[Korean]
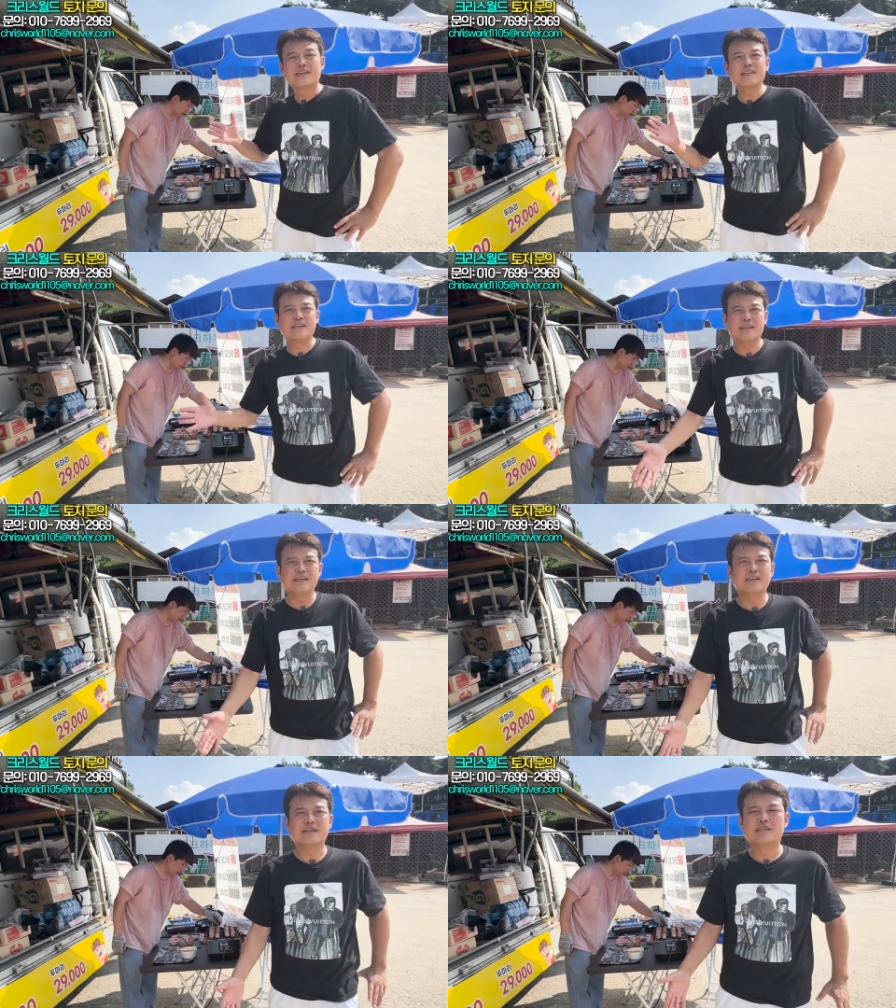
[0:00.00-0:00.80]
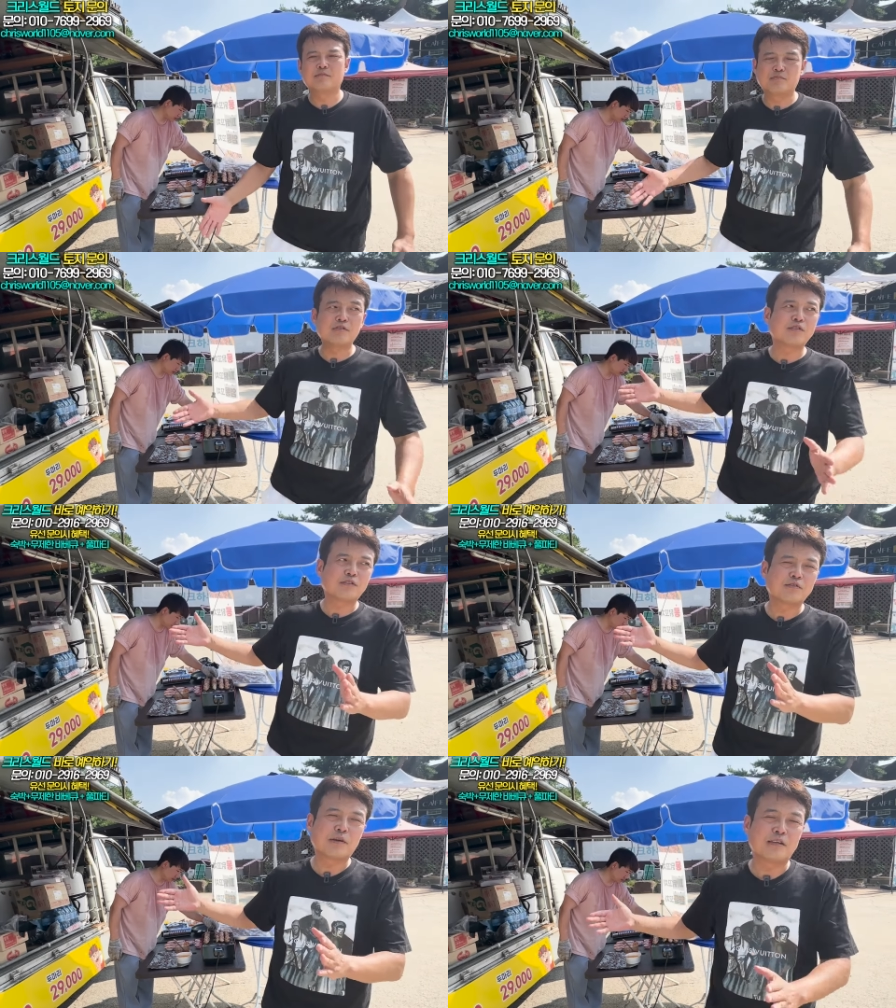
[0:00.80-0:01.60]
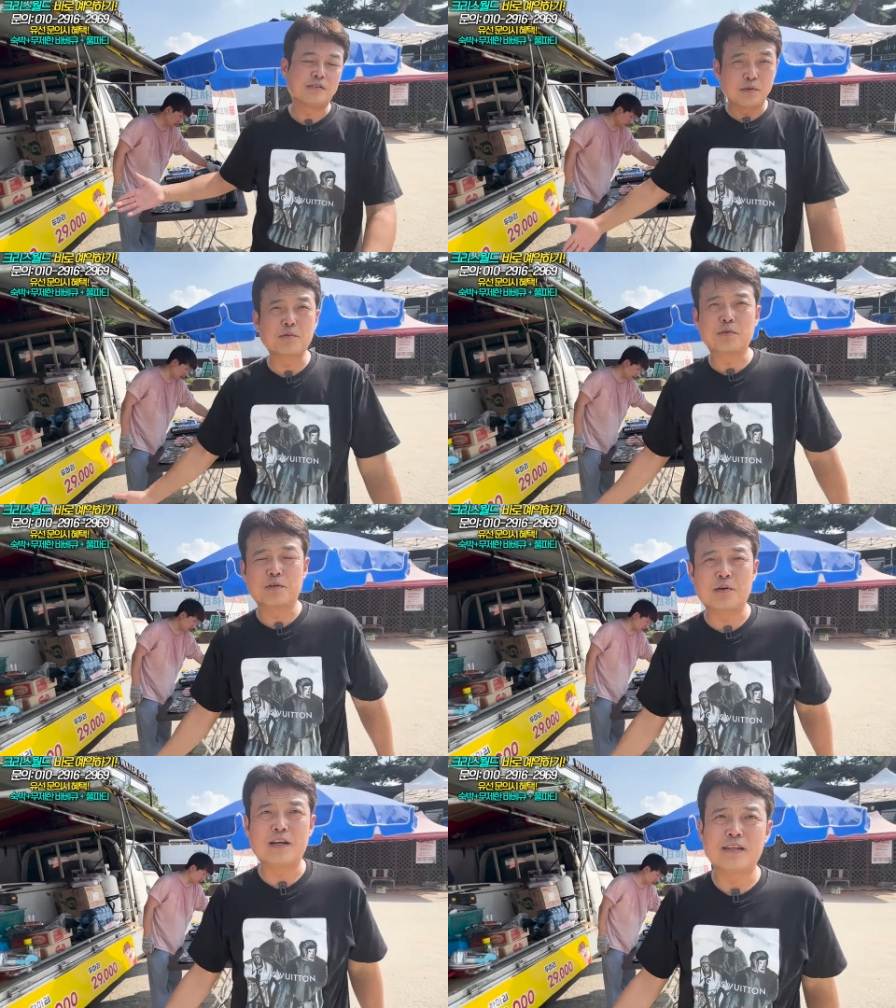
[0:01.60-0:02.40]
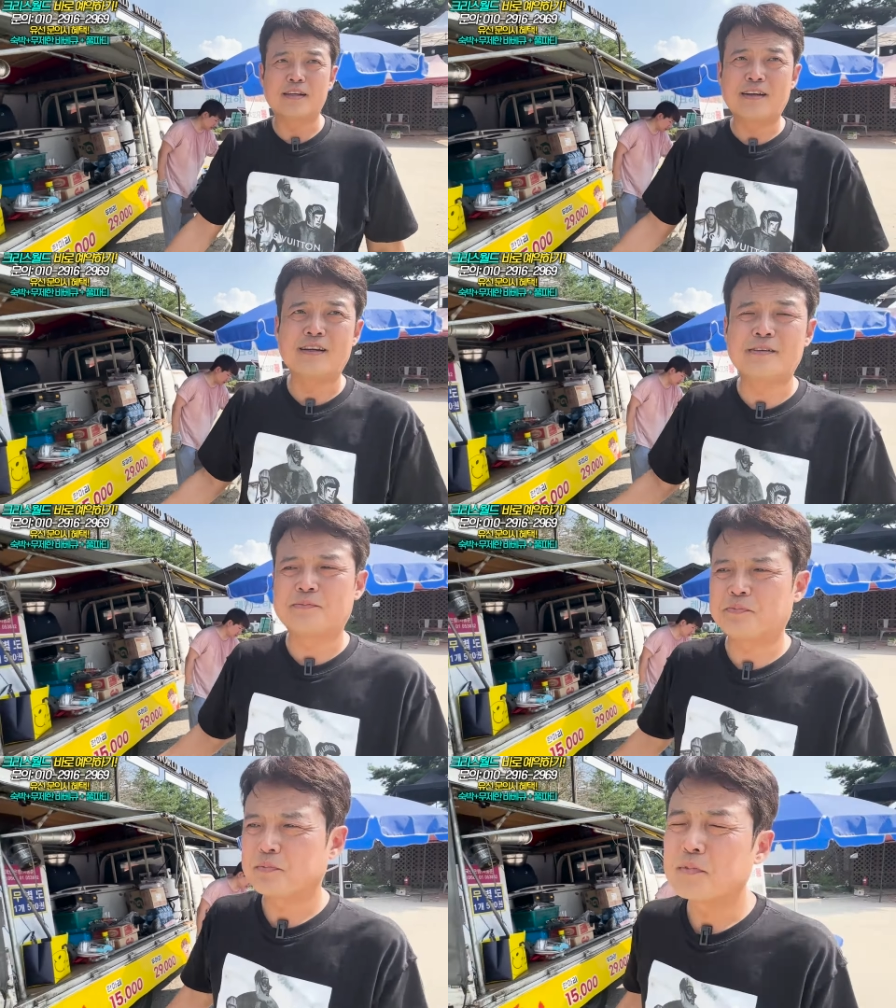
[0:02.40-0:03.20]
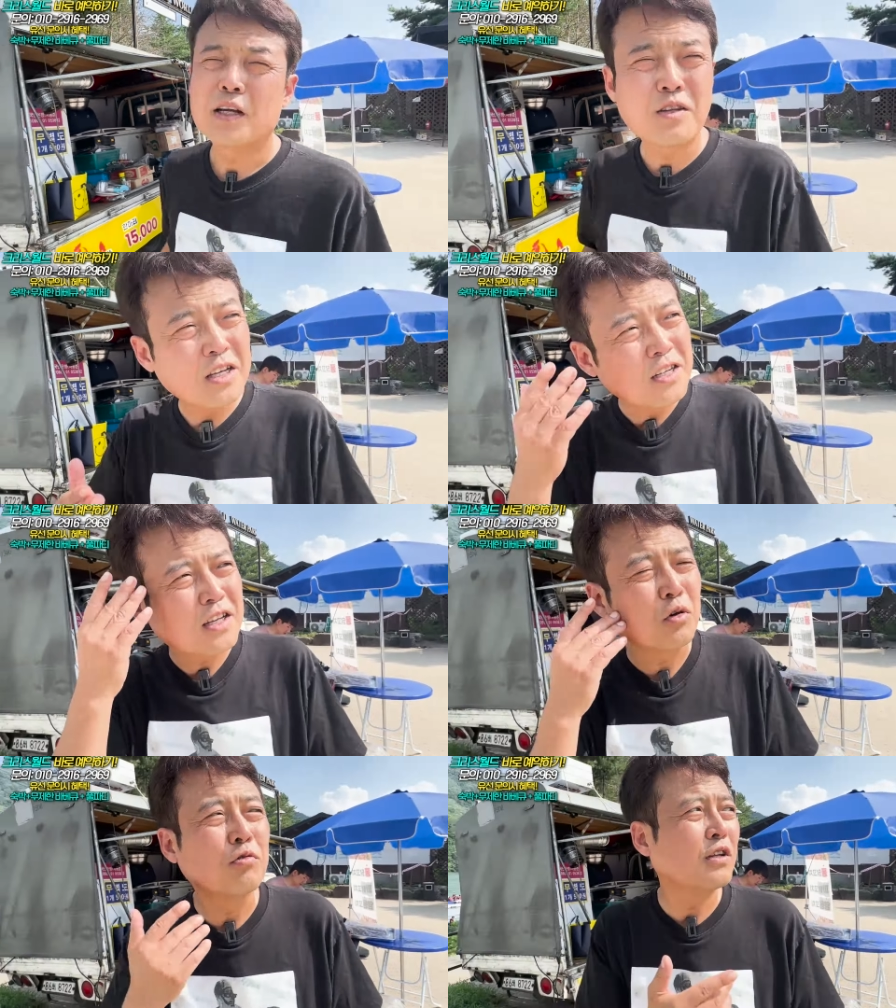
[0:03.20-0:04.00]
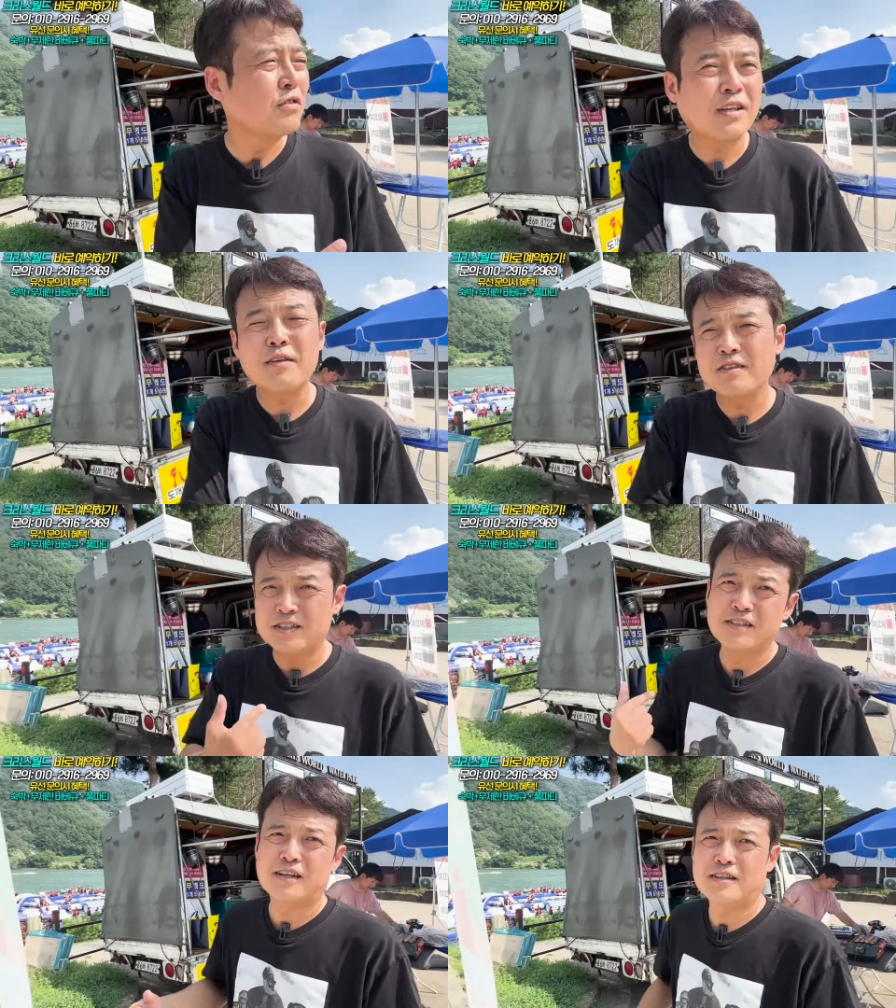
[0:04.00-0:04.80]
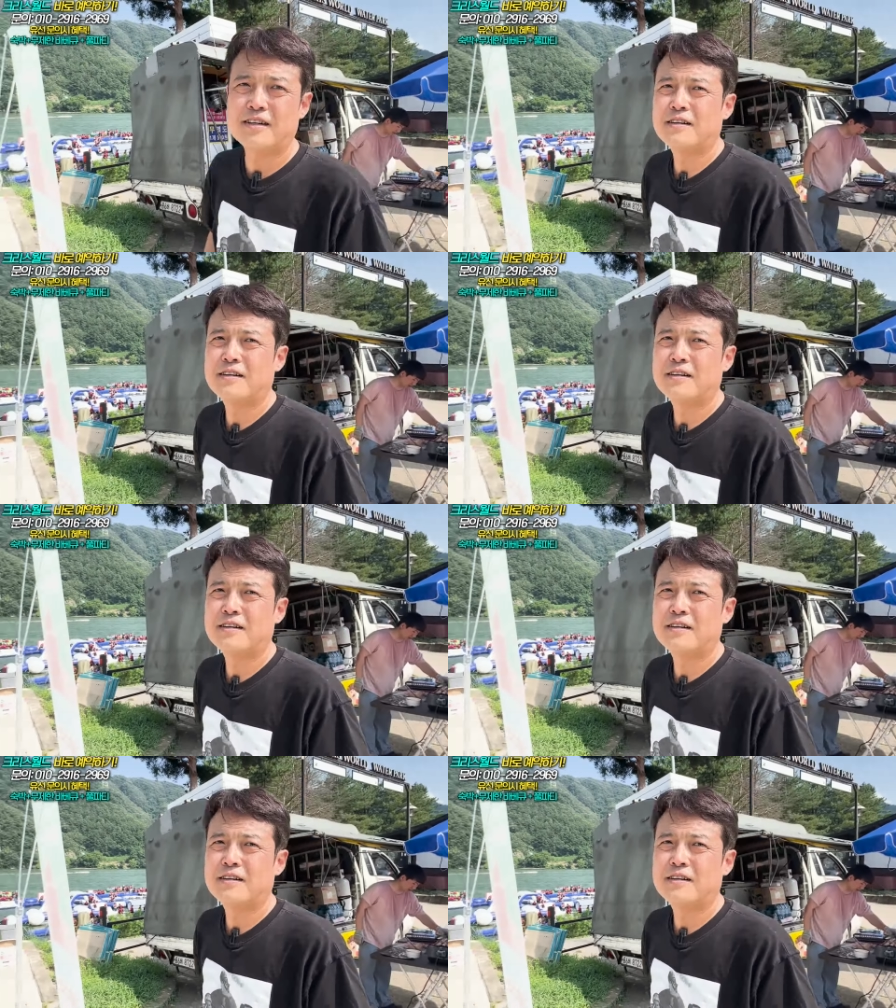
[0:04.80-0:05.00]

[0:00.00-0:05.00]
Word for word: 이렇게 지금 푸드트럭도 많이 들어오고 있고 하니까 이렇게 더운데도 사 드신다니까.